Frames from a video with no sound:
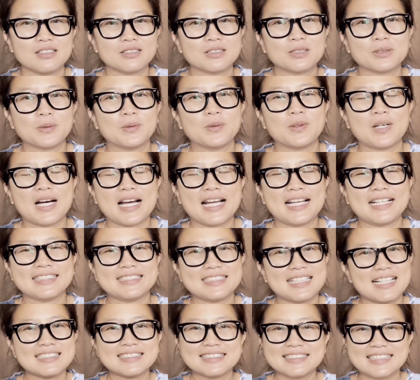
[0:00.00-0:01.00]
สวย
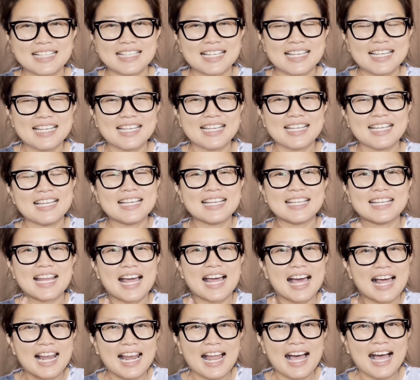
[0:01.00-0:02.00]
เซ็กซี่
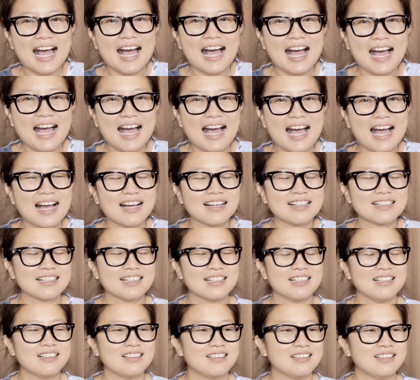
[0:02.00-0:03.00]
น่ารัก
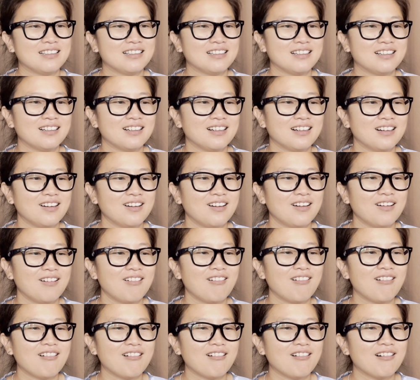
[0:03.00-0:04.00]

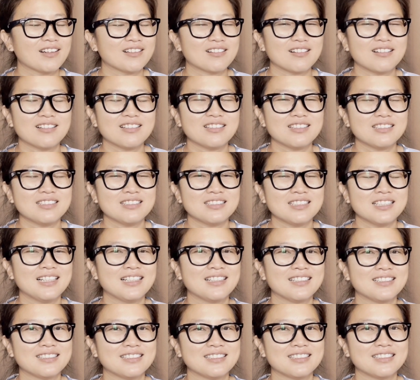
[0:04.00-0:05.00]
โอ้ยก็คือ
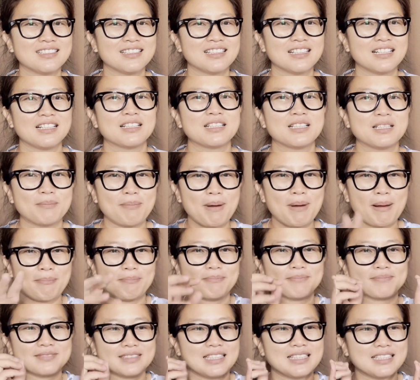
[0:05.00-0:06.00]
ถึงแบบ
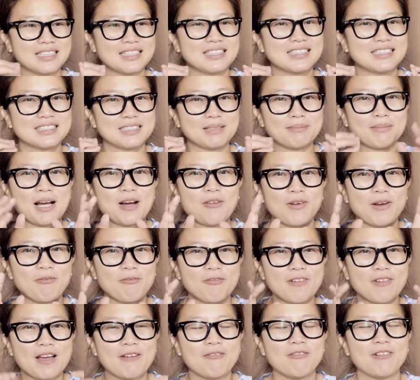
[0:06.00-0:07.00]
จะมาแว
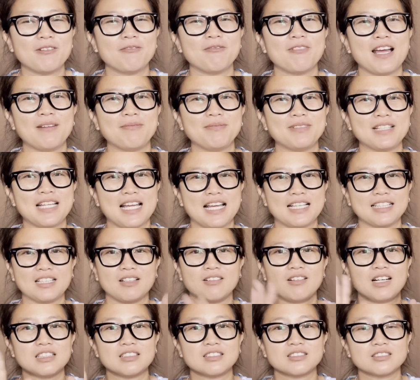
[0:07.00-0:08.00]
บๆแวบๆ แบบเงี้ยแต่
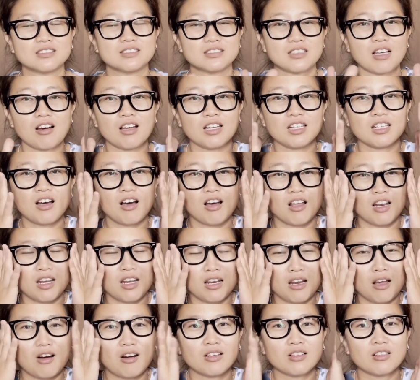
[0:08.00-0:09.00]
ว่าตอนท่อน
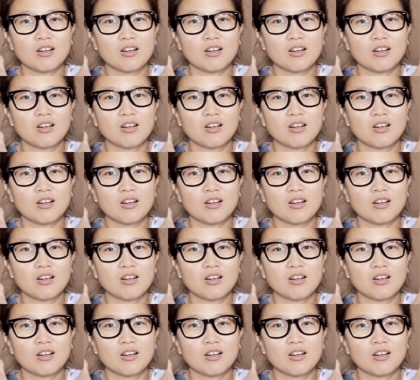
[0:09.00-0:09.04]
ร้อง